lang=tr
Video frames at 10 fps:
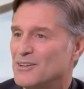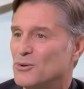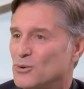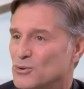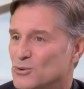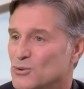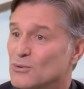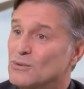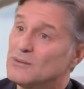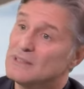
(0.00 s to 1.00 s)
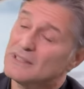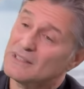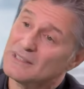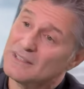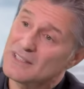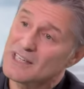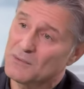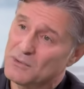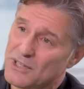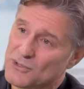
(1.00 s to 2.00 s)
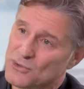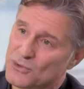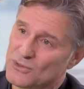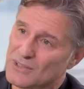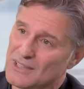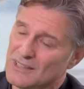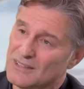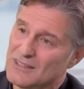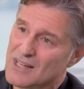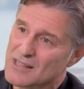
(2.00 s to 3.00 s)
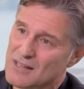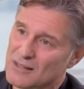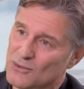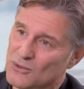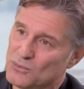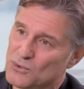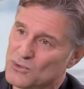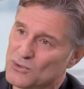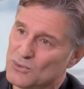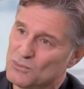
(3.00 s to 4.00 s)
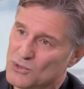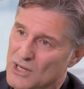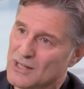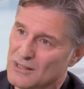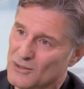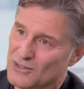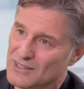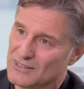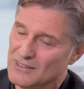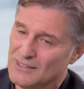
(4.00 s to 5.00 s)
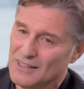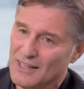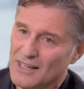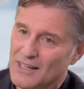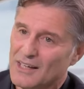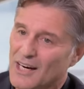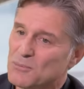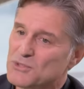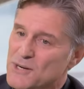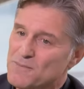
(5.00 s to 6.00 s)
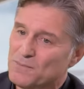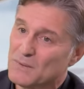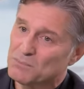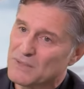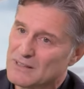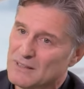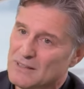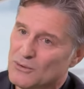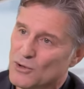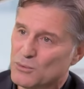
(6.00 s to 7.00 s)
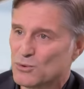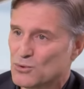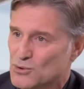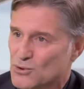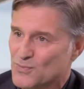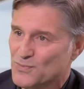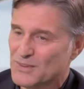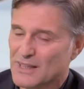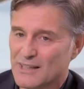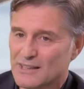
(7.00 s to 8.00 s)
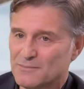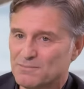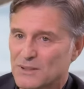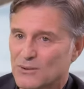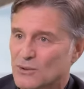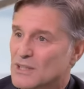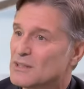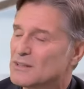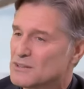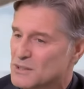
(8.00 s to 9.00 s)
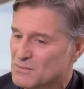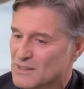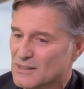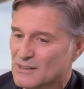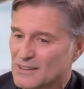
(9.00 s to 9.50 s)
oyununun e, sinema versiyonunda Settar Körmükçü evet. müzikalde oynadı. Amcam Metin Körmükçü yani e, o da şimdi